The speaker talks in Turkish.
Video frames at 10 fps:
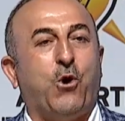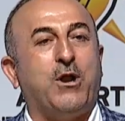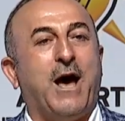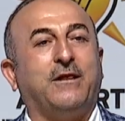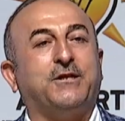
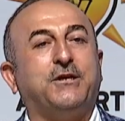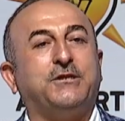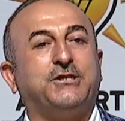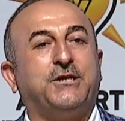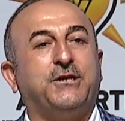16.
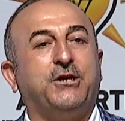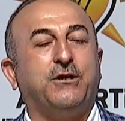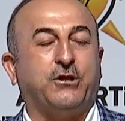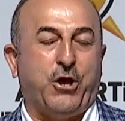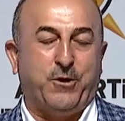
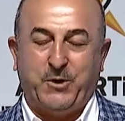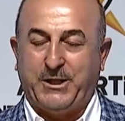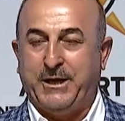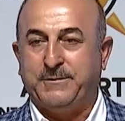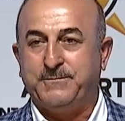yıl
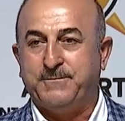dönümünde.